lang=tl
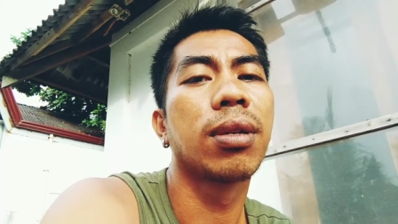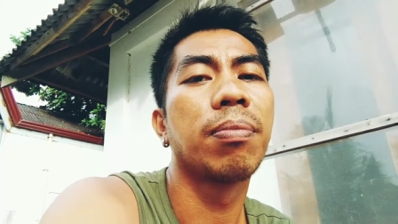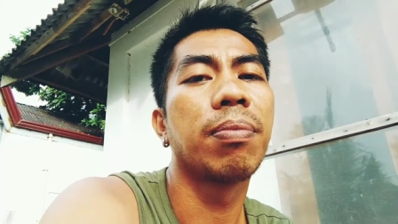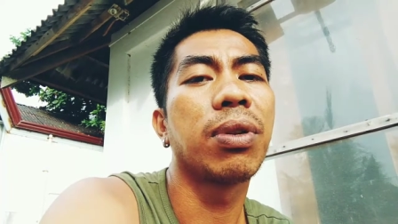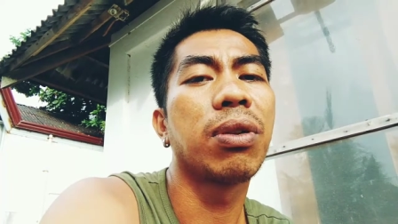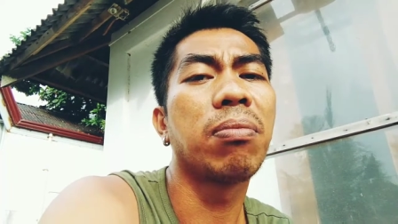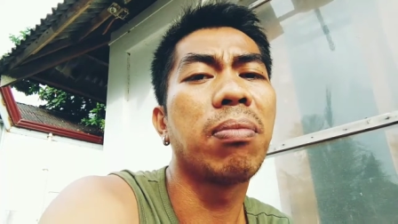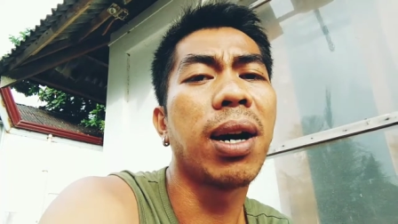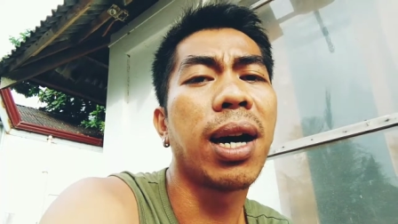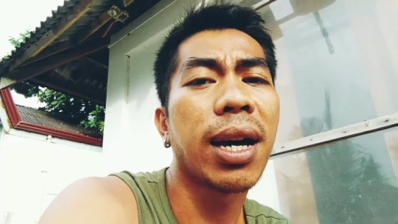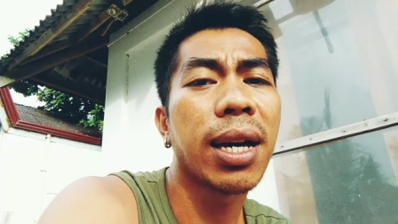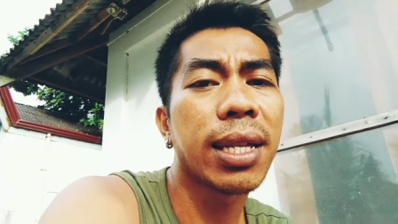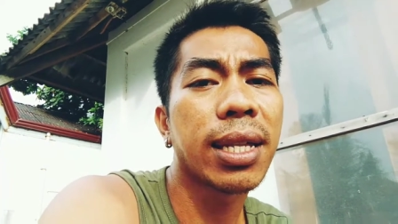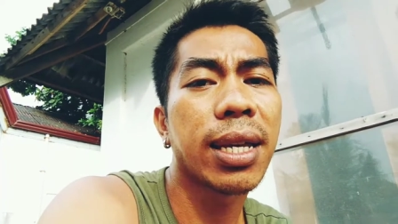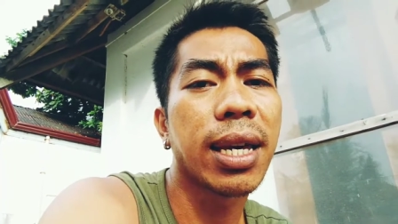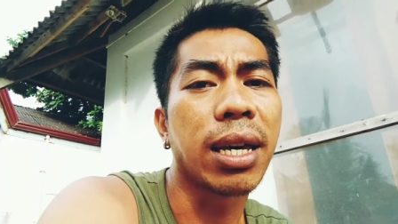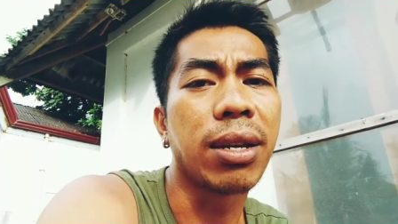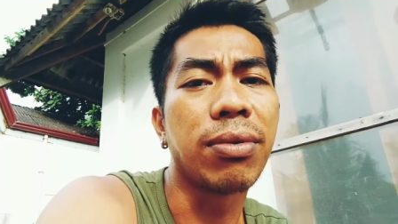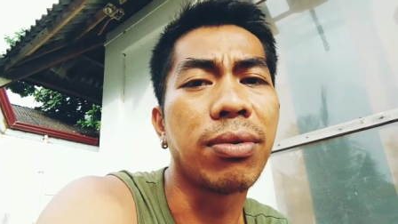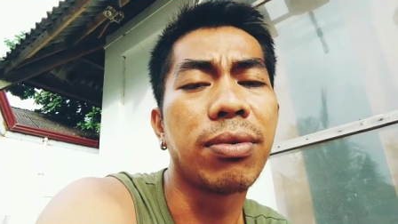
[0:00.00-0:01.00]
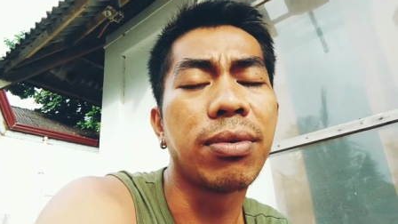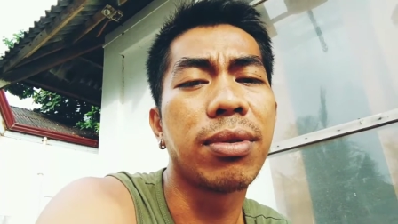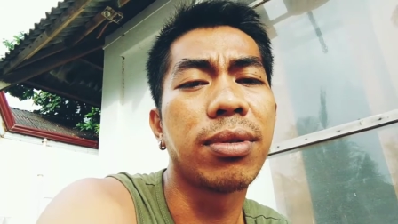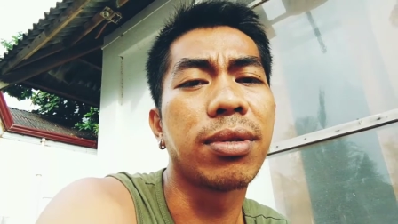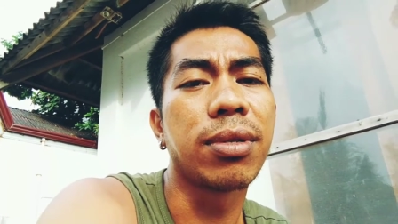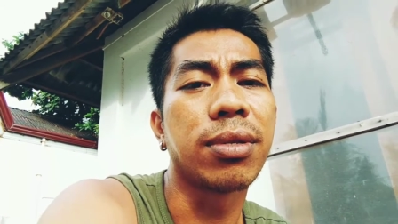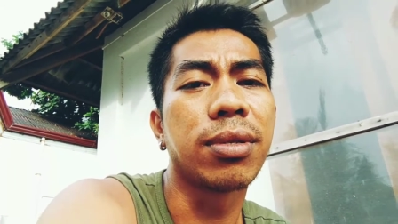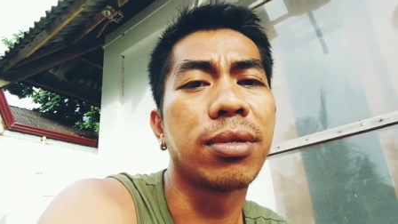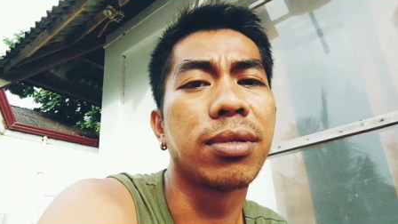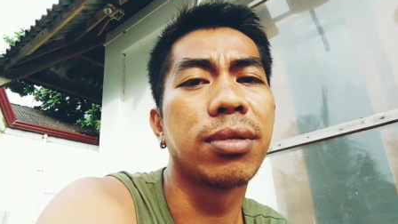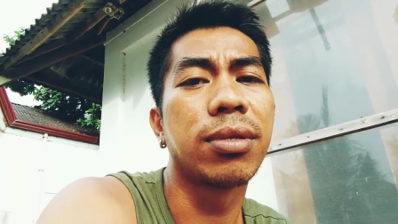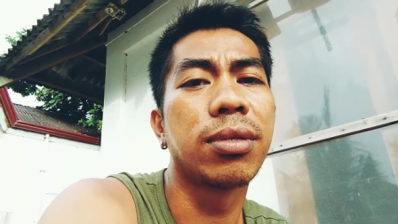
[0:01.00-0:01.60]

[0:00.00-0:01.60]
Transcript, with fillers: Pero bakit ganun?